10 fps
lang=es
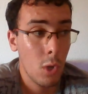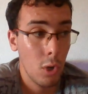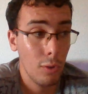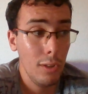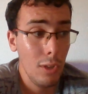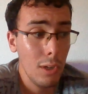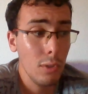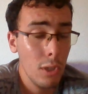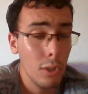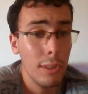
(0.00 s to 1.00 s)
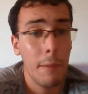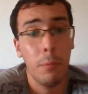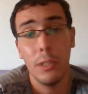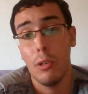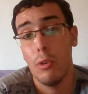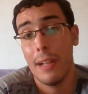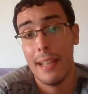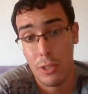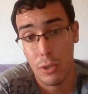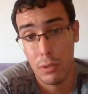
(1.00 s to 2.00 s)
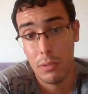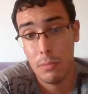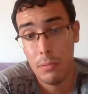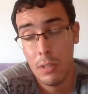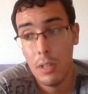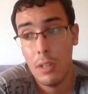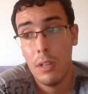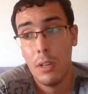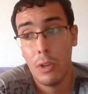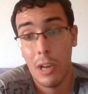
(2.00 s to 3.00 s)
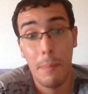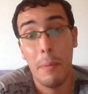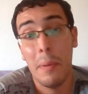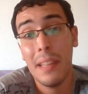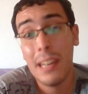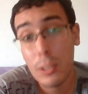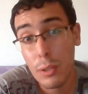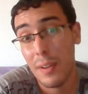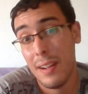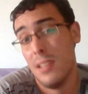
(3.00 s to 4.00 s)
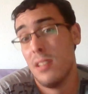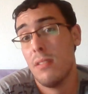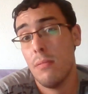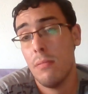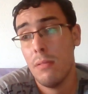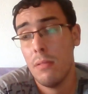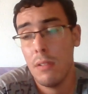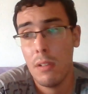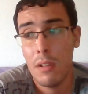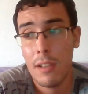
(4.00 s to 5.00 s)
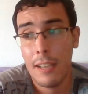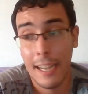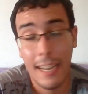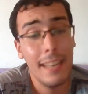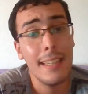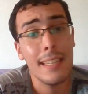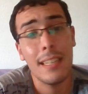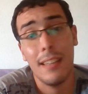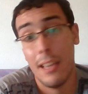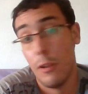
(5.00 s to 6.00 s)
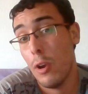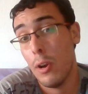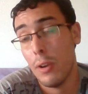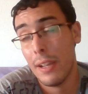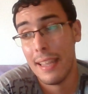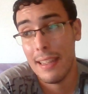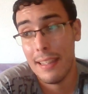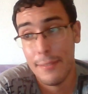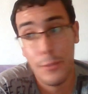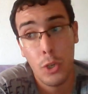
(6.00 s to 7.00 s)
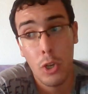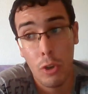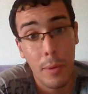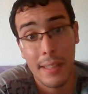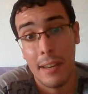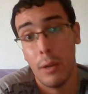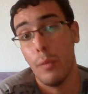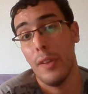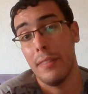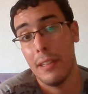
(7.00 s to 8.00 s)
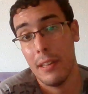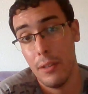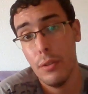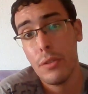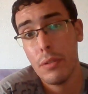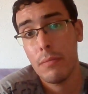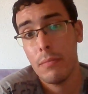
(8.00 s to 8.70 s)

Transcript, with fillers: conociendo a Naughty después de lo que ha hecho, con el primer de las tofas, ¿Creéis que, no, que yo no voy a tener confianza en ellos?